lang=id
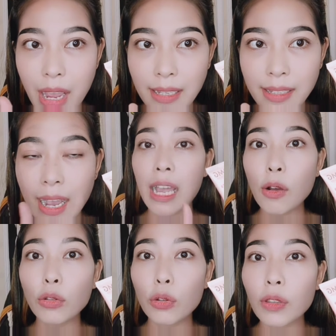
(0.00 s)
remaja
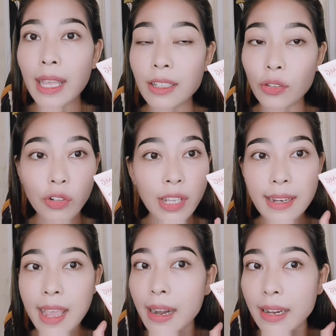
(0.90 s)
karena untuk
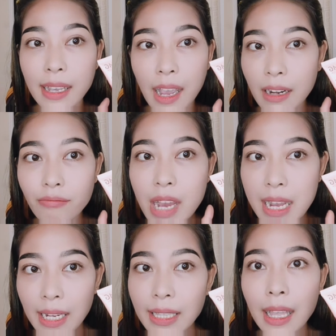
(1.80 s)
teksturnya dia ringan
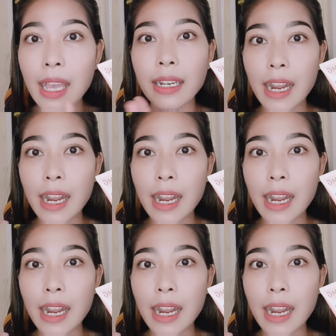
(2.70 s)
banget